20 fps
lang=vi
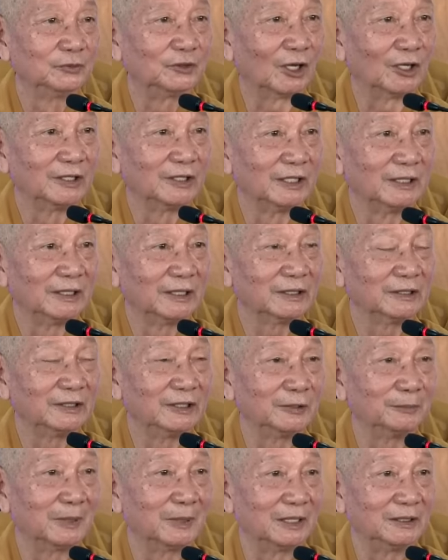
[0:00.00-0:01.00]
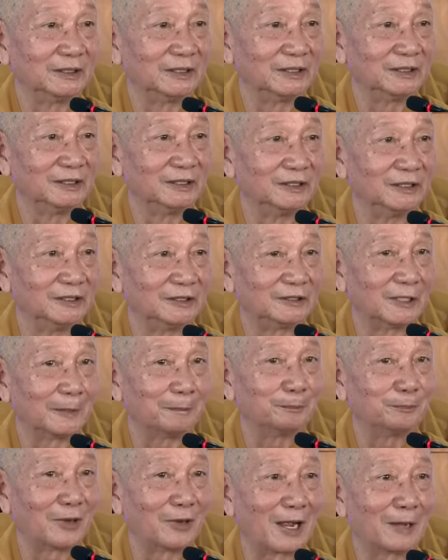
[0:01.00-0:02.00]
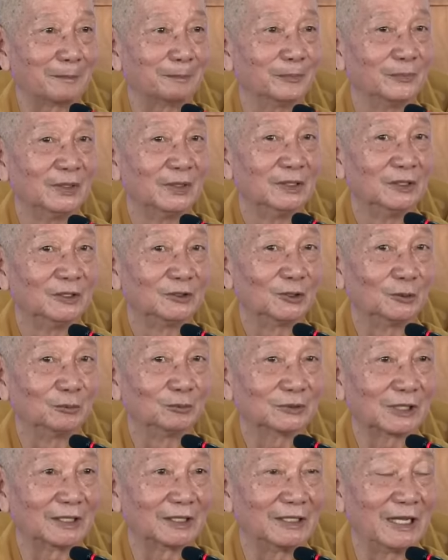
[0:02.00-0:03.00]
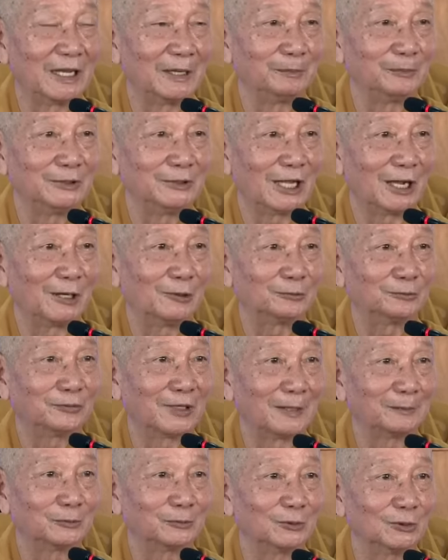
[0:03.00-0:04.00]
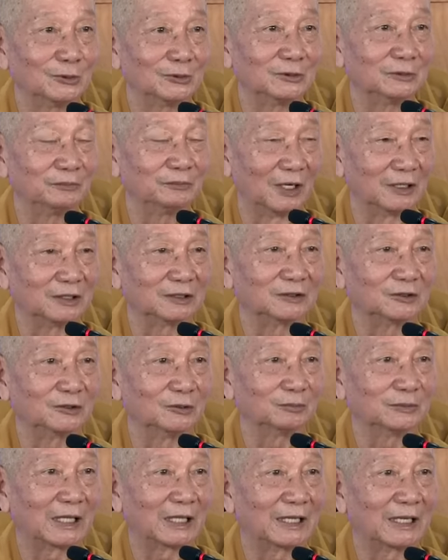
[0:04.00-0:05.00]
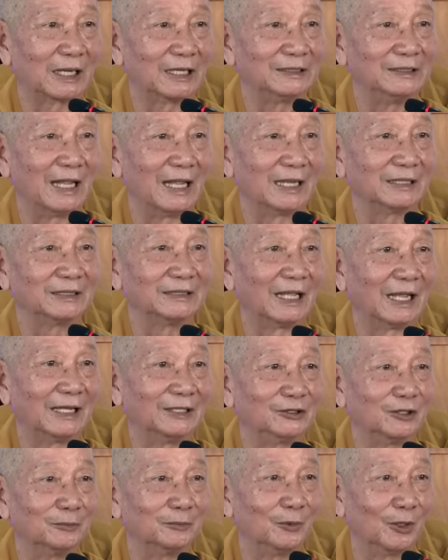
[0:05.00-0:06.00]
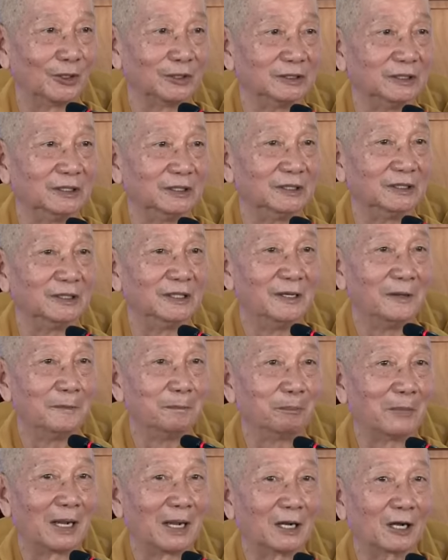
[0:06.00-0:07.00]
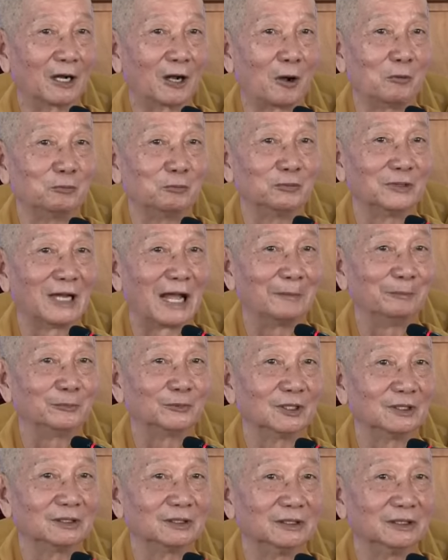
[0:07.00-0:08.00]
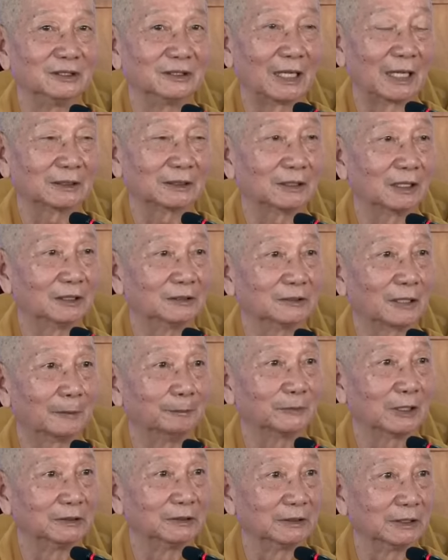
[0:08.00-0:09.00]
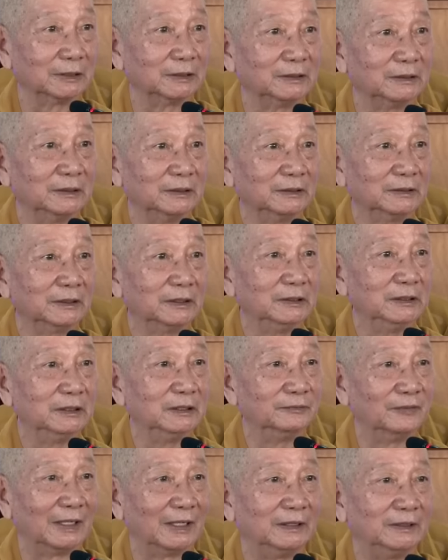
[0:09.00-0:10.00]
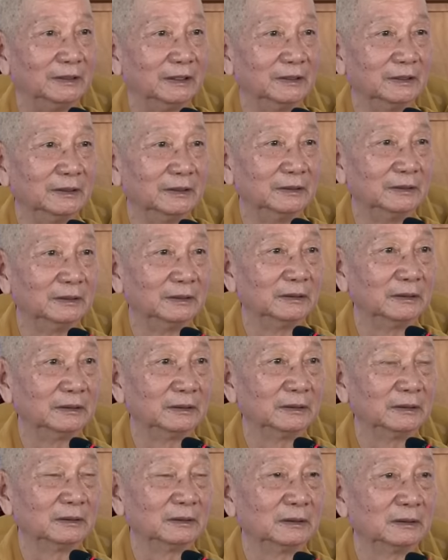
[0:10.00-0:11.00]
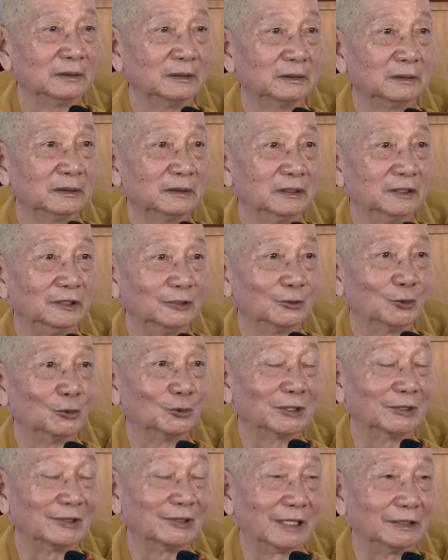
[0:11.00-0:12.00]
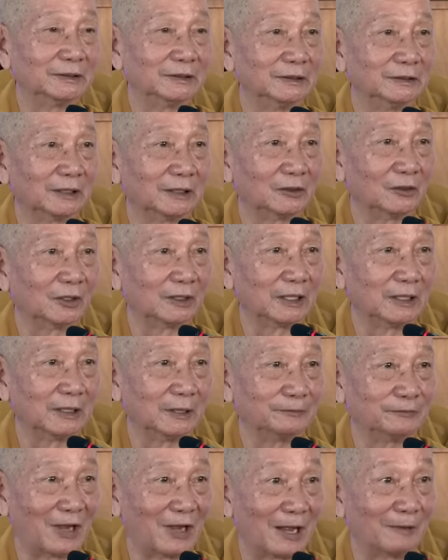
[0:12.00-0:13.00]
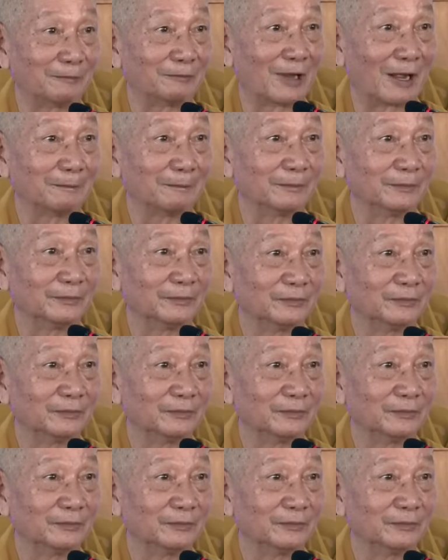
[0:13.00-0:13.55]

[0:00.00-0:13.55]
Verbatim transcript: Cho nên nếu mà những người chấp pháp, chúng ta đem giáo pháp của Phật chúng ta ra giảng dạy cho mọi người mà không làm cho người khác thân tâm thanh tịnh, thì như vậy người tu theo Đại Thừa ta gọi đây là phá pháp.